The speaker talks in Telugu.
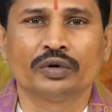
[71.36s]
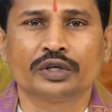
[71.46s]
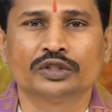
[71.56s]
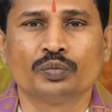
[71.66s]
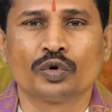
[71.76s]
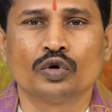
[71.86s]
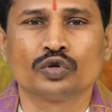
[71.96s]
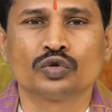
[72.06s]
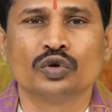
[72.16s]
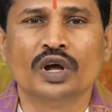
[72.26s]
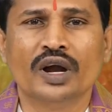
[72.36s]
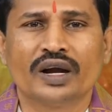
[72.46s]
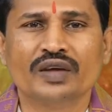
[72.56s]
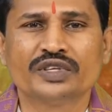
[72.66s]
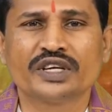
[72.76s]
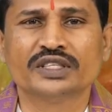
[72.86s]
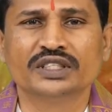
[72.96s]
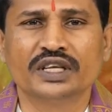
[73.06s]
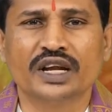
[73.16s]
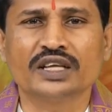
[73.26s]
ఉన్నదని చెప్పుకోవచ్చు ఇట్లా
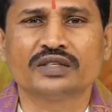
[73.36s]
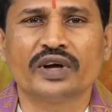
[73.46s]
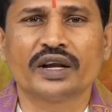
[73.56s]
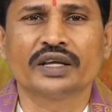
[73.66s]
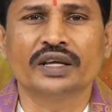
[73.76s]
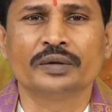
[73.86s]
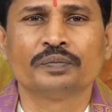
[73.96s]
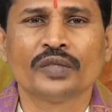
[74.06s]
విశేషించి ఈ రాశి వారికి